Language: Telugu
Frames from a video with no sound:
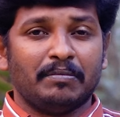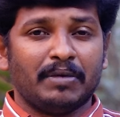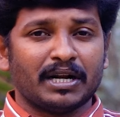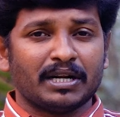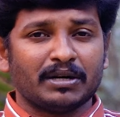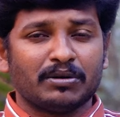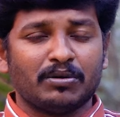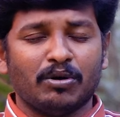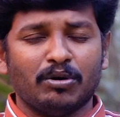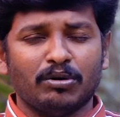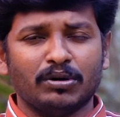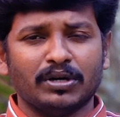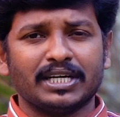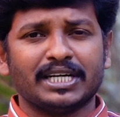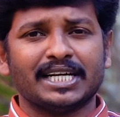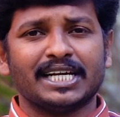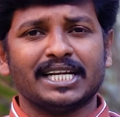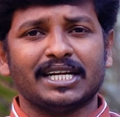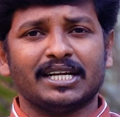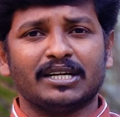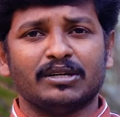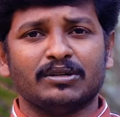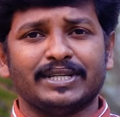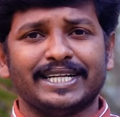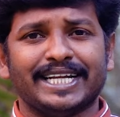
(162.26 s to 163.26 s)
మన
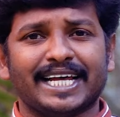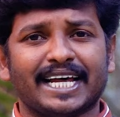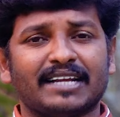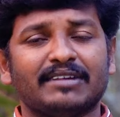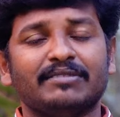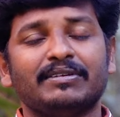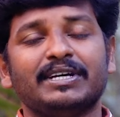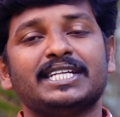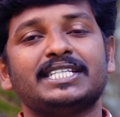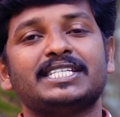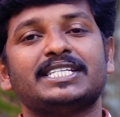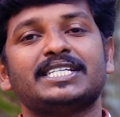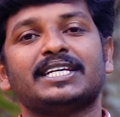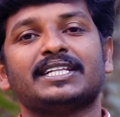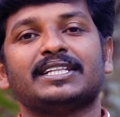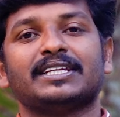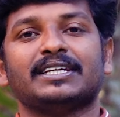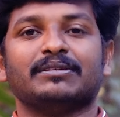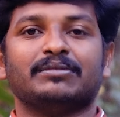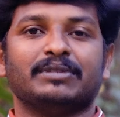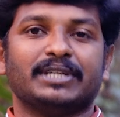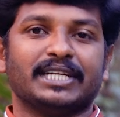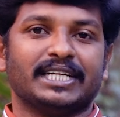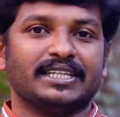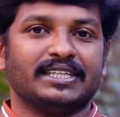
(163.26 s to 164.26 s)
కోరికలను నెరవేర్చే
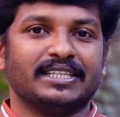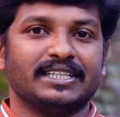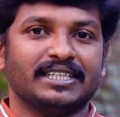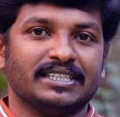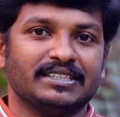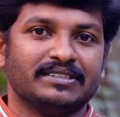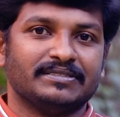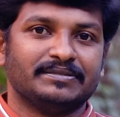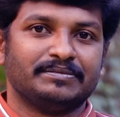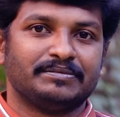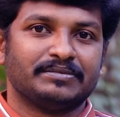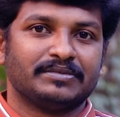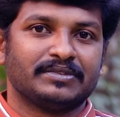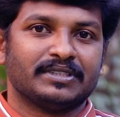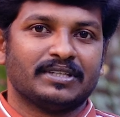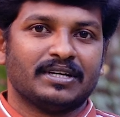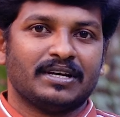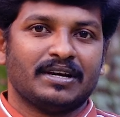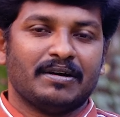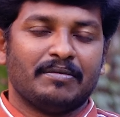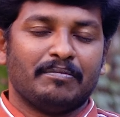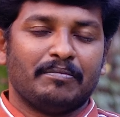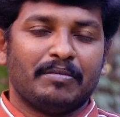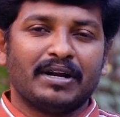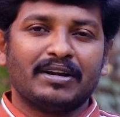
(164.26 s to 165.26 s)
దేవుడండి
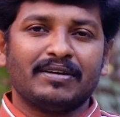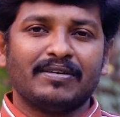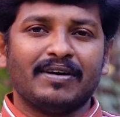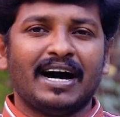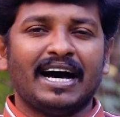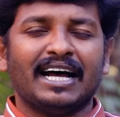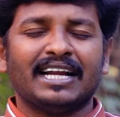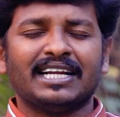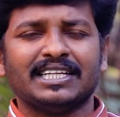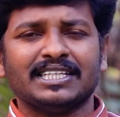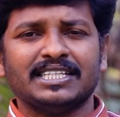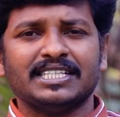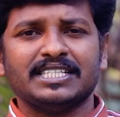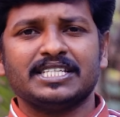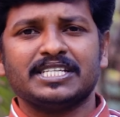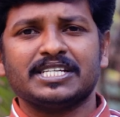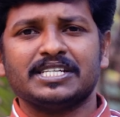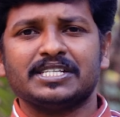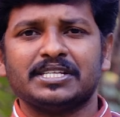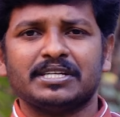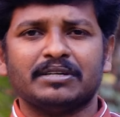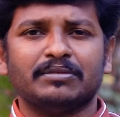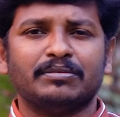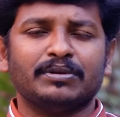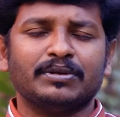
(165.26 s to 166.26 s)
మనం ఆరాధించే
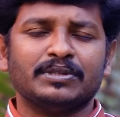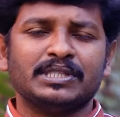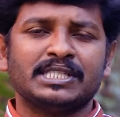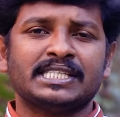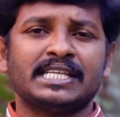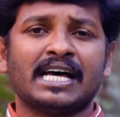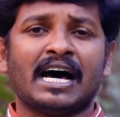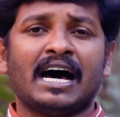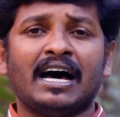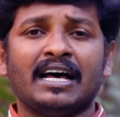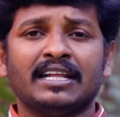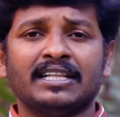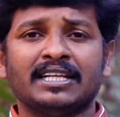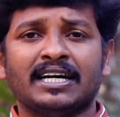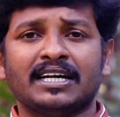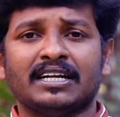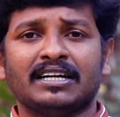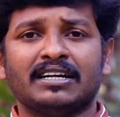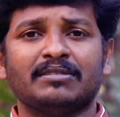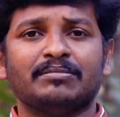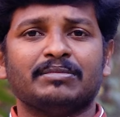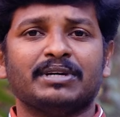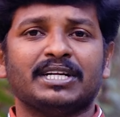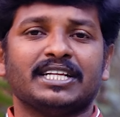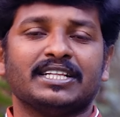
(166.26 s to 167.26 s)
దేవుడు
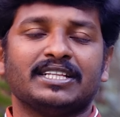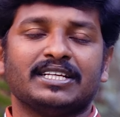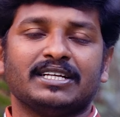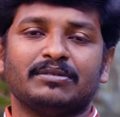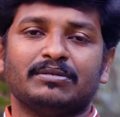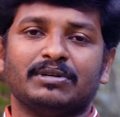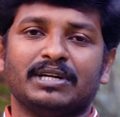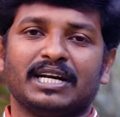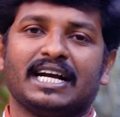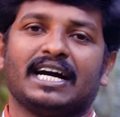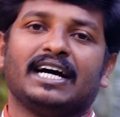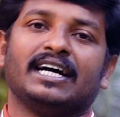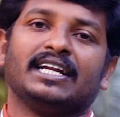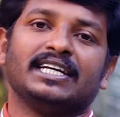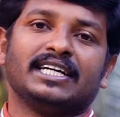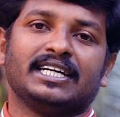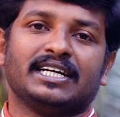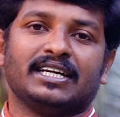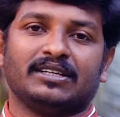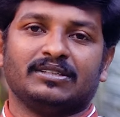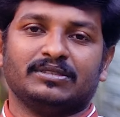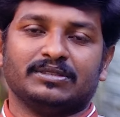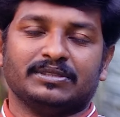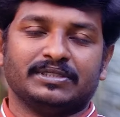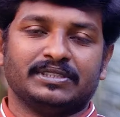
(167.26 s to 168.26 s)
సాధారణమైన దేవుడు కానే
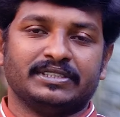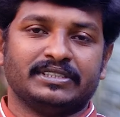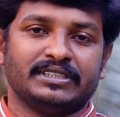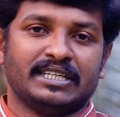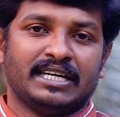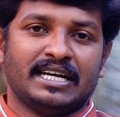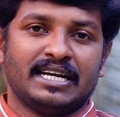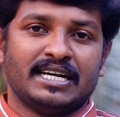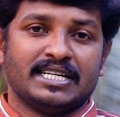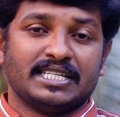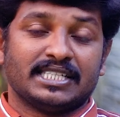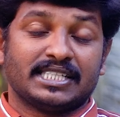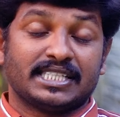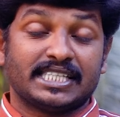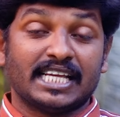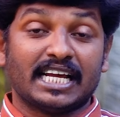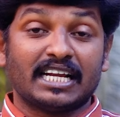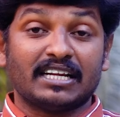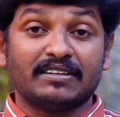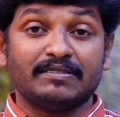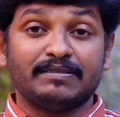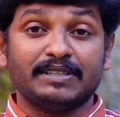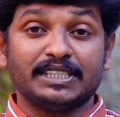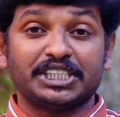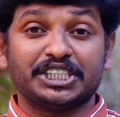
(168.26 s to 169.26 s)
కాదు
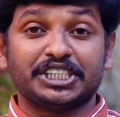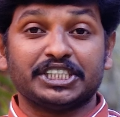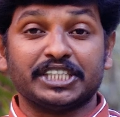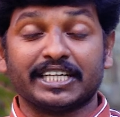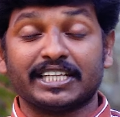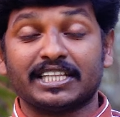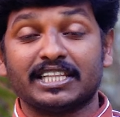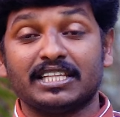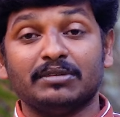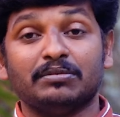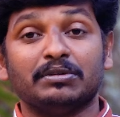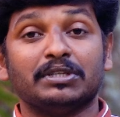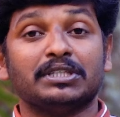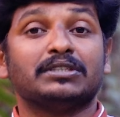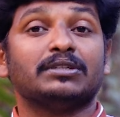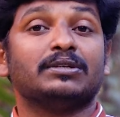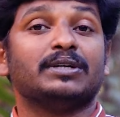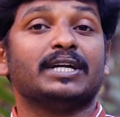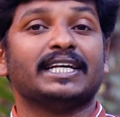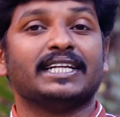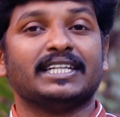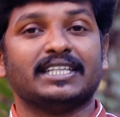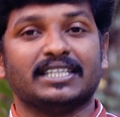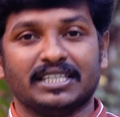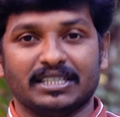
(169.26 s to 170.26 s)

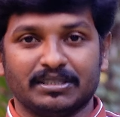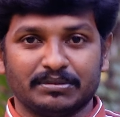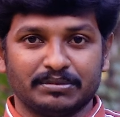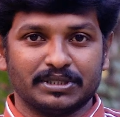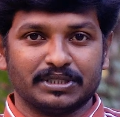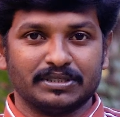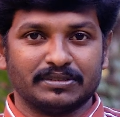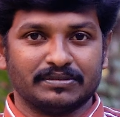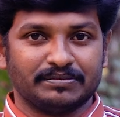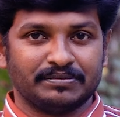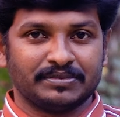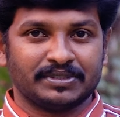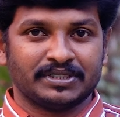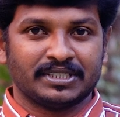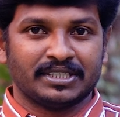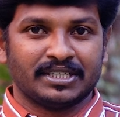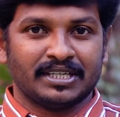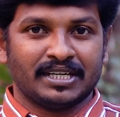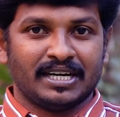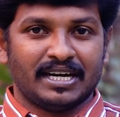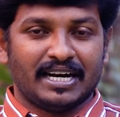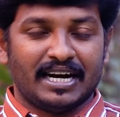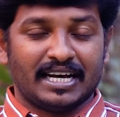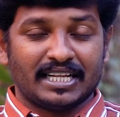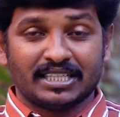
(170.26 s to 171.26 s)
సర్వశక్తివంతుడైన దేవుడు
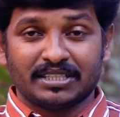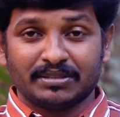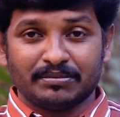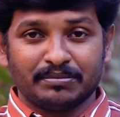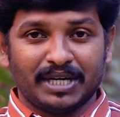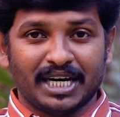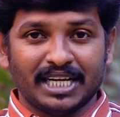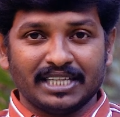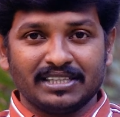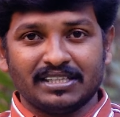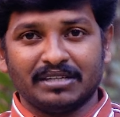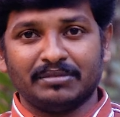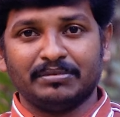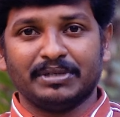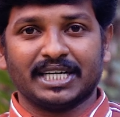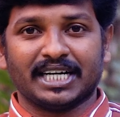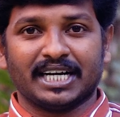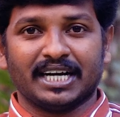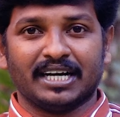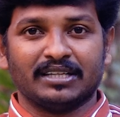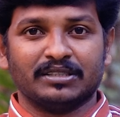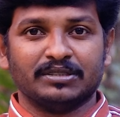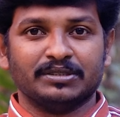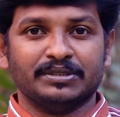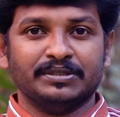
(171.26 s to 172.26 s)
అంత మాత్రమే
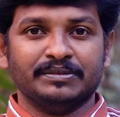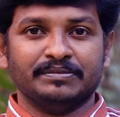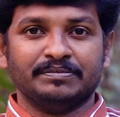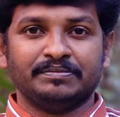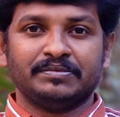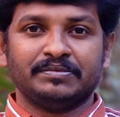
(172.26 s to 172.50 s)
కాదు